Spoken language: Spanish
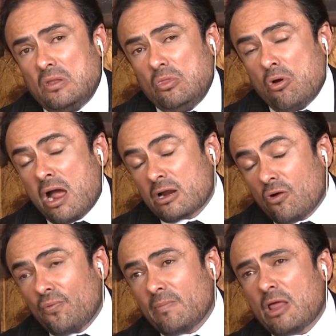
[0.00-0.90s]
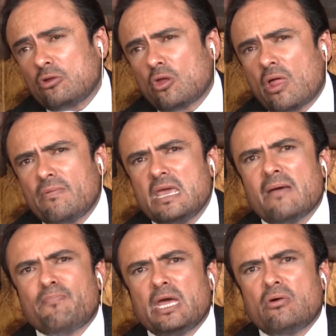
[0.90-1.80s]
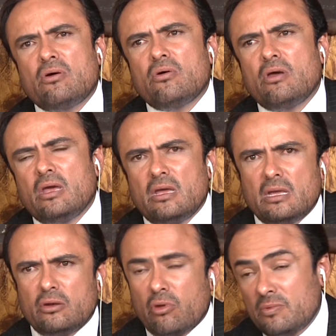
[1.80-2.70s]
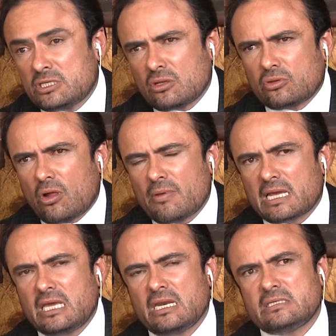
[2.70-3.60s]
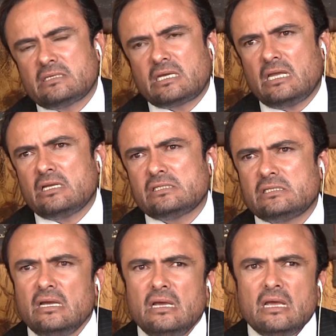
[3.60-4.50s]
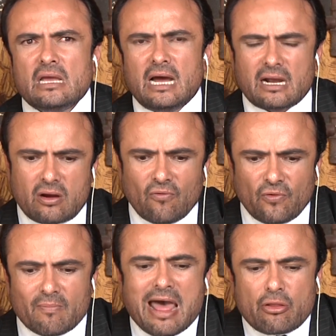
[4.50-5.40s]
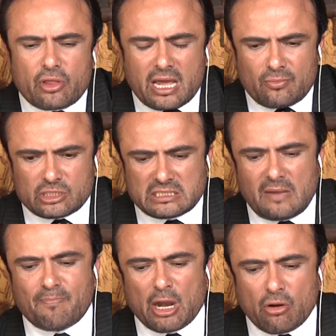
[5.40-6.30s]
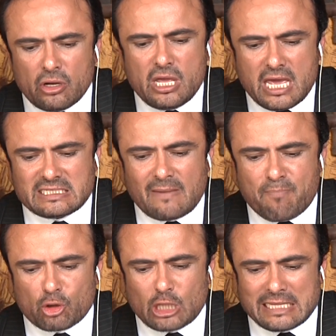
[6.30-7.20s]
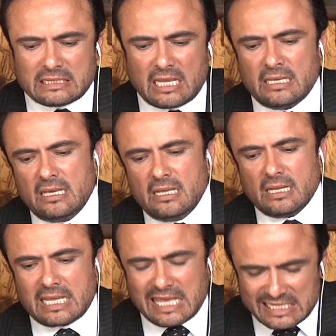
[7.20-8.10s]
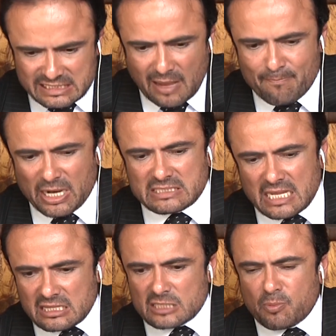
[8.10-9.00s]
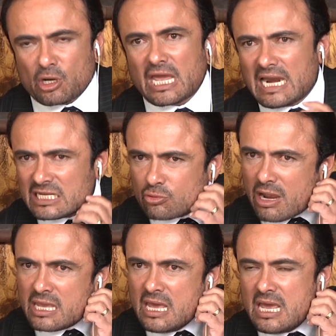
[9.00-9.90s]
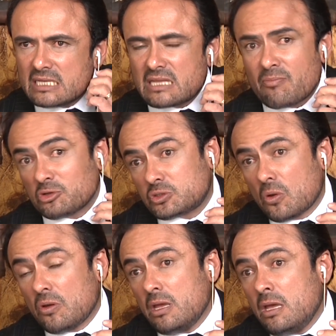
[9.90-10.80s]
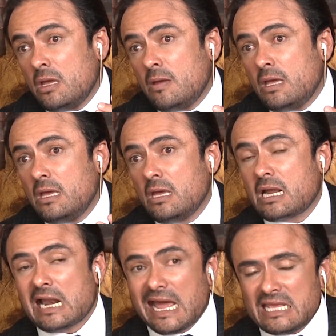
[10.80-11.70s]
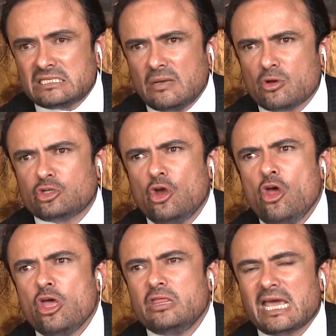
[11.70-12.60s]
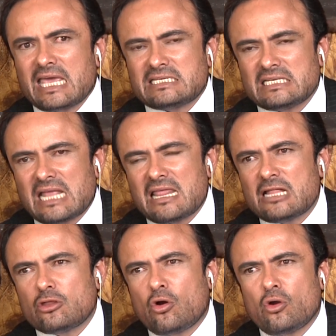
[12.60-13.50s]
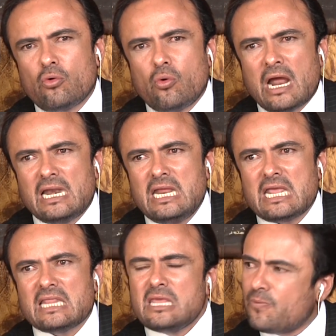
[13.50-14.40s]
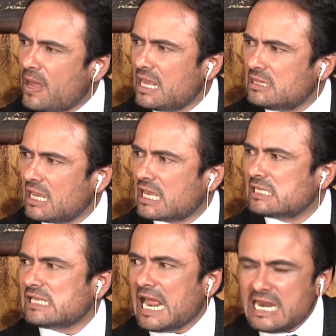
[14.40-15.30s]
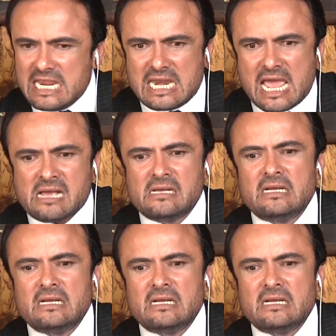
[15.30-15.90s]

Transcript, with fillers: no han confirmado todavía, pero eh, no he visto todavía quienes quiénes han confirmado, digamos así, pero es importante que estén presentes, porque en el Azuay estamos eh, eh, clarísimos de que se está dando una línea diferente, que es la línea